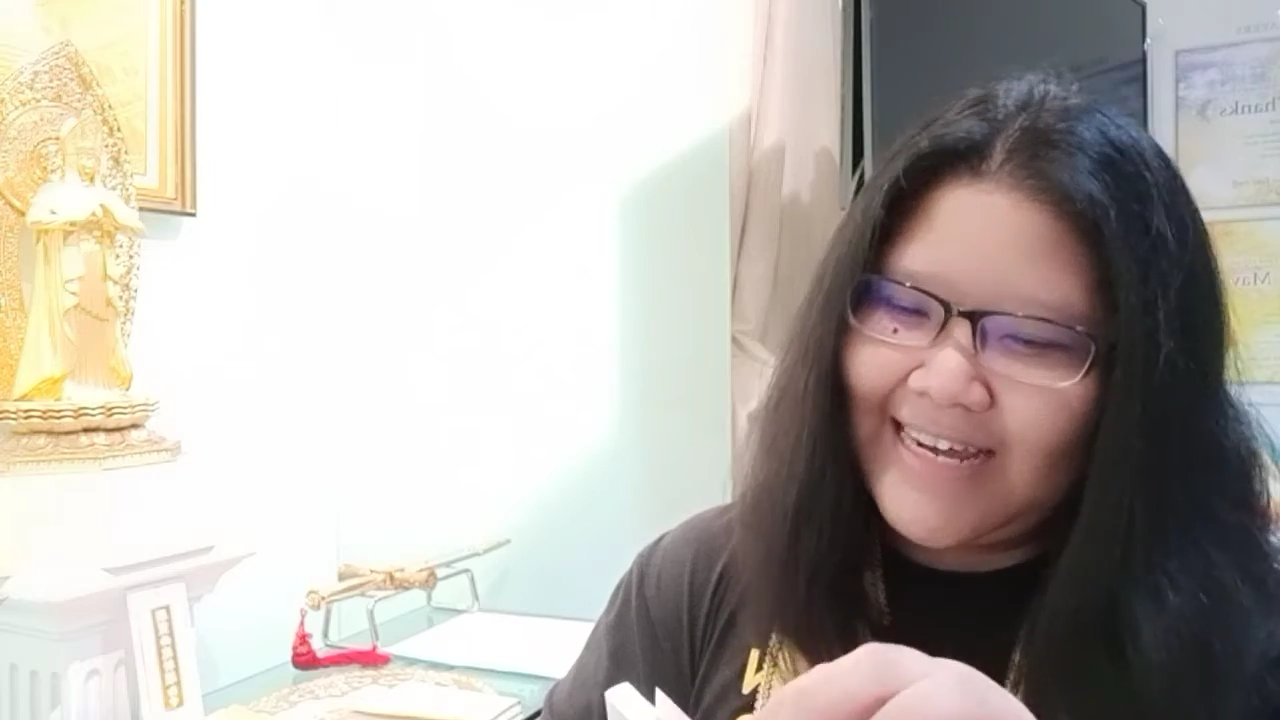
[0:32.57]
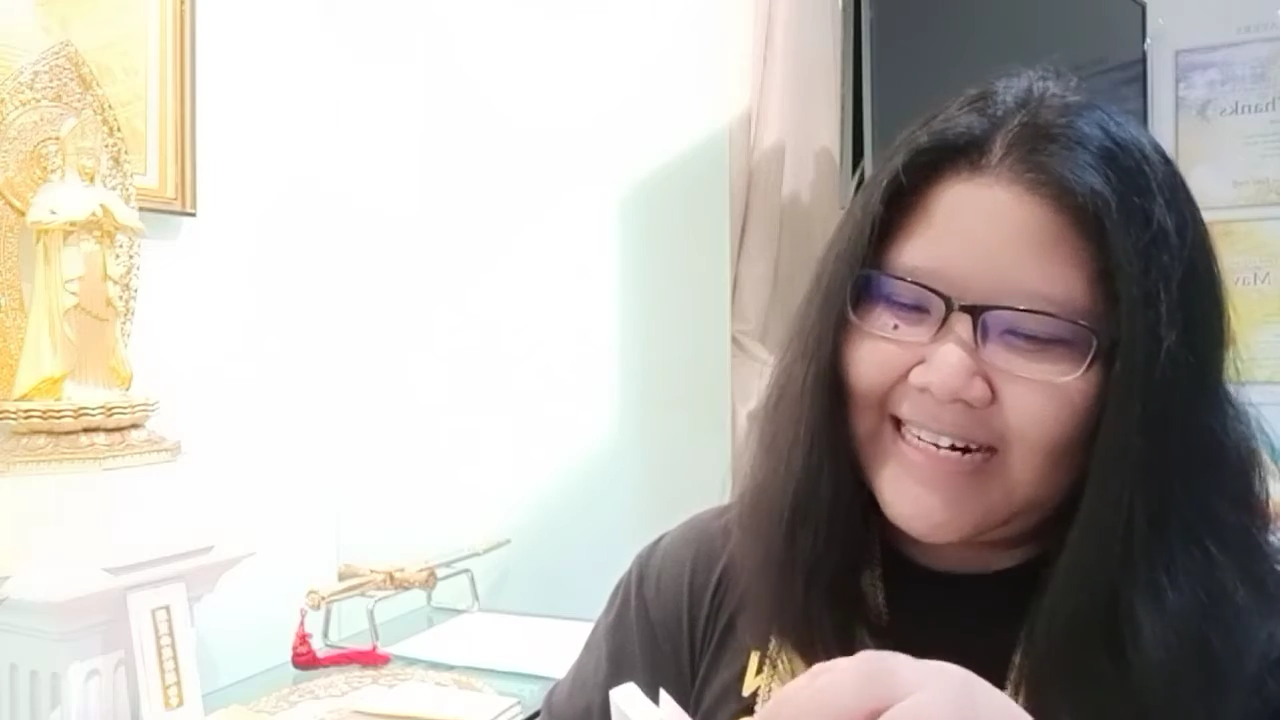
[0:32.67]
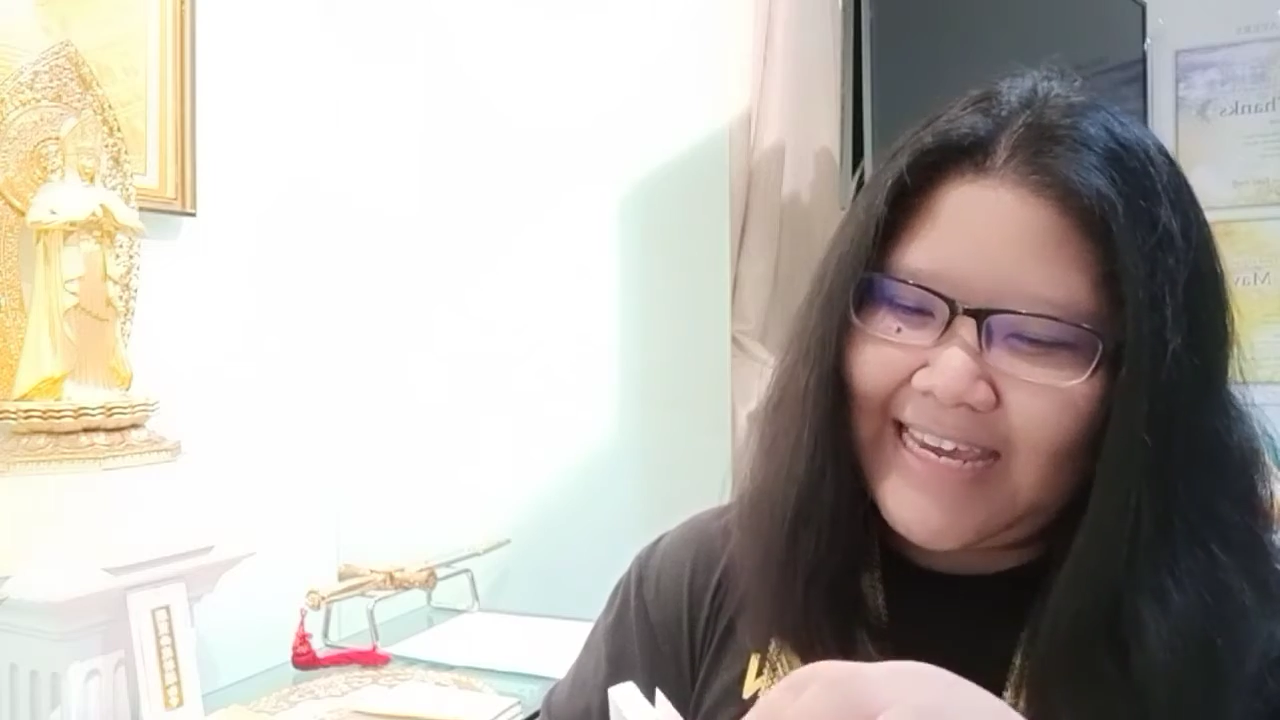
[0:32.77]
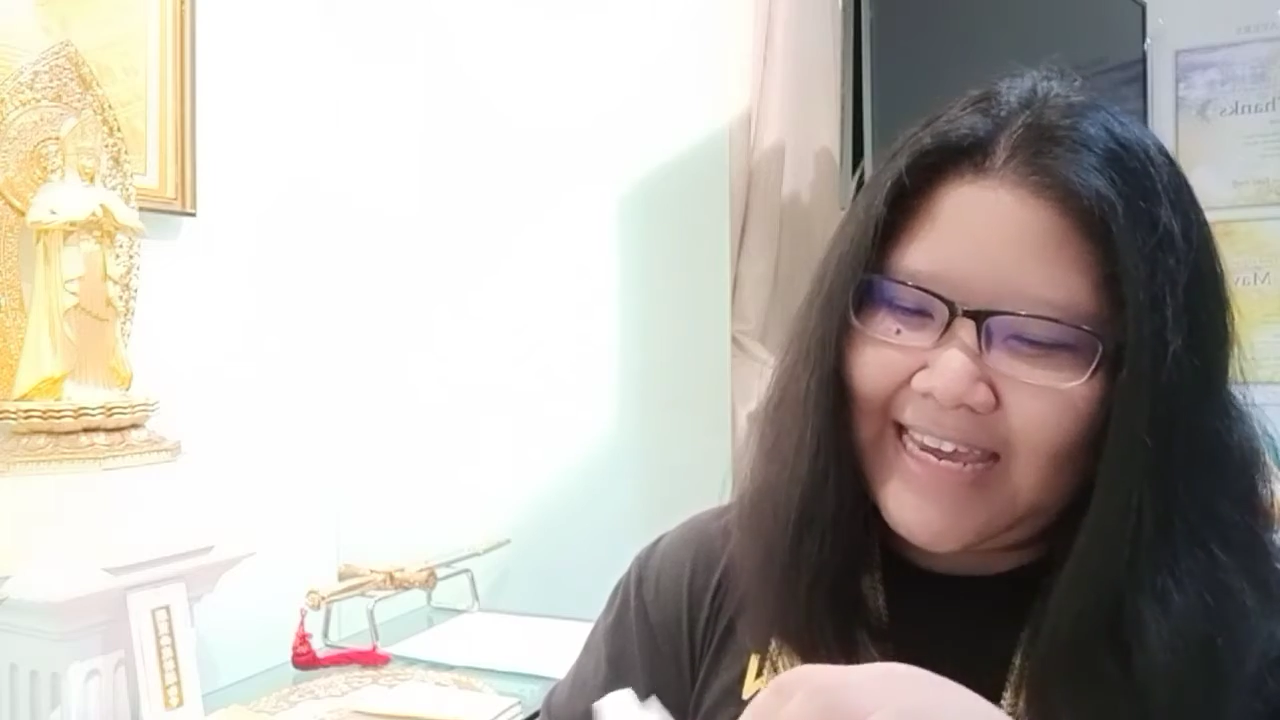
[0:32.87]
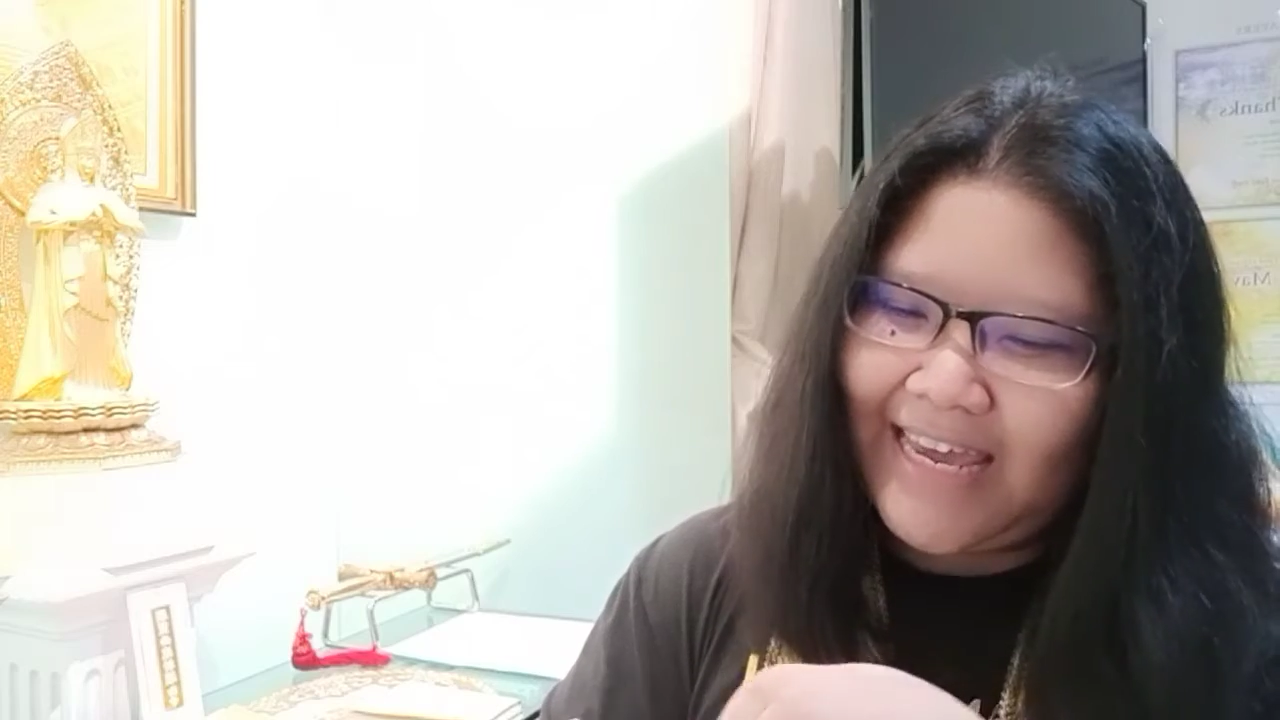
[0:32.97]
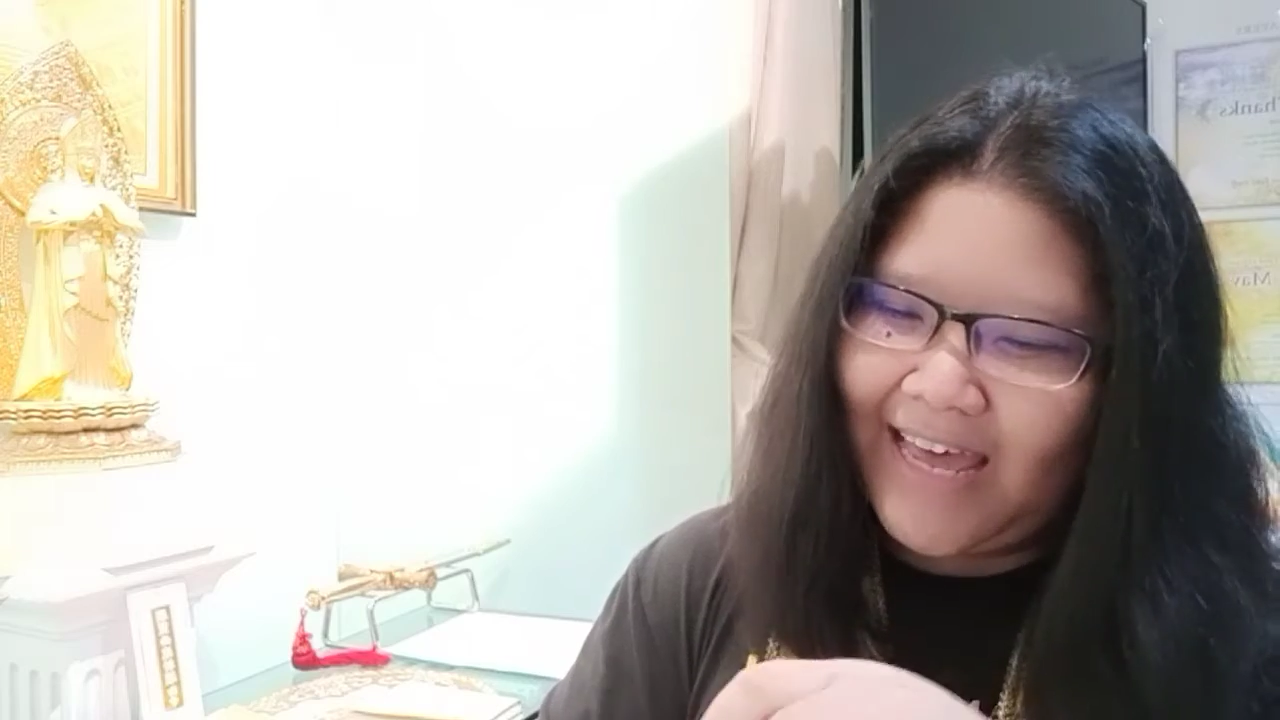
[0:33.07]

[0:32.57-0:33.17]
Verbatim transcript: องที่